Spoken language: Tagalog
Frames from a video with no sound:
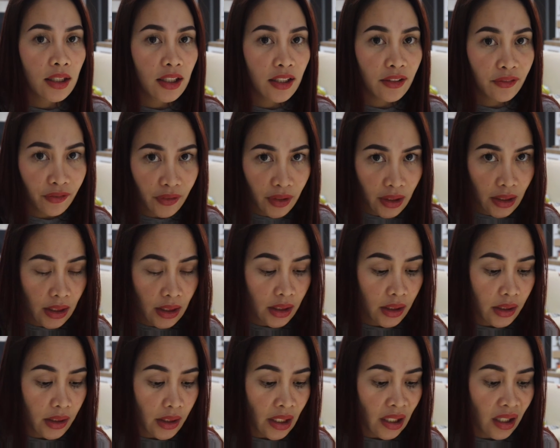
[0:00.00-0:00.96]
if
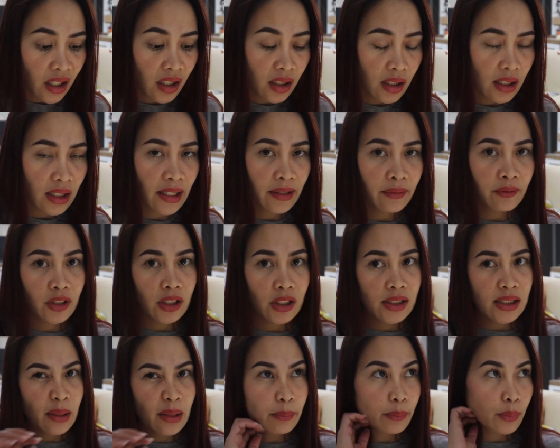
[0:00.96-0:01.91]
dili na, like for
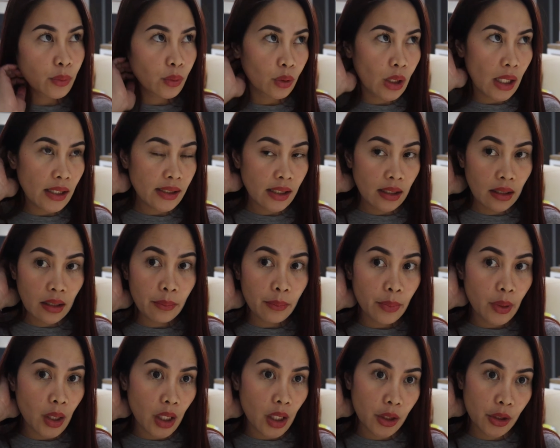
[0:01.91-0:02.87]
example, asa nga
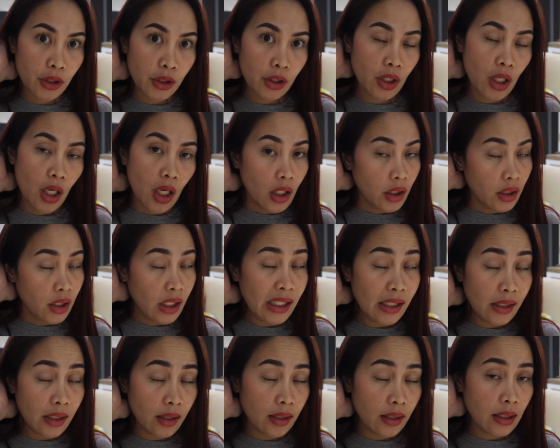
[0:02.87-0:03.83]
branch,
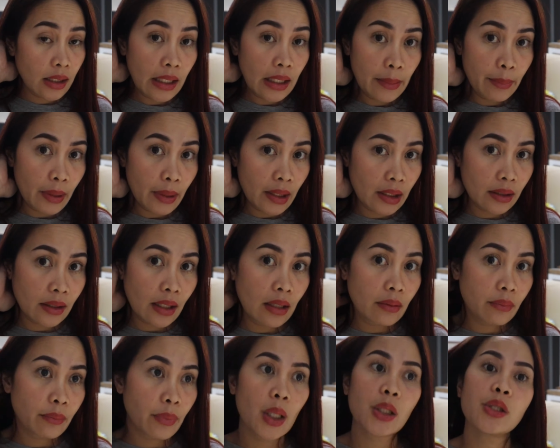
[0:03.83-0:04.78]
dili na nila ipakita
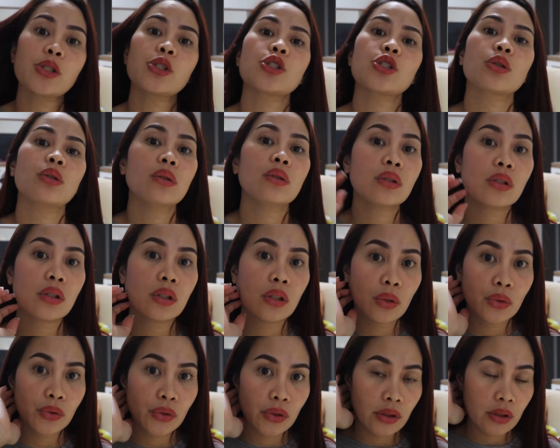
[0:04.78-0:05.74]
ang branch kung
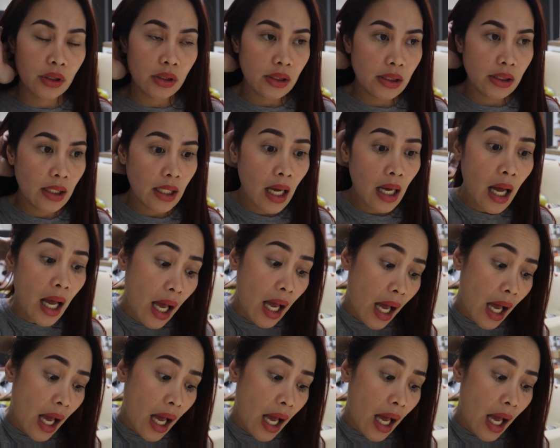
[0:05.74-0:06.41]
close na sila.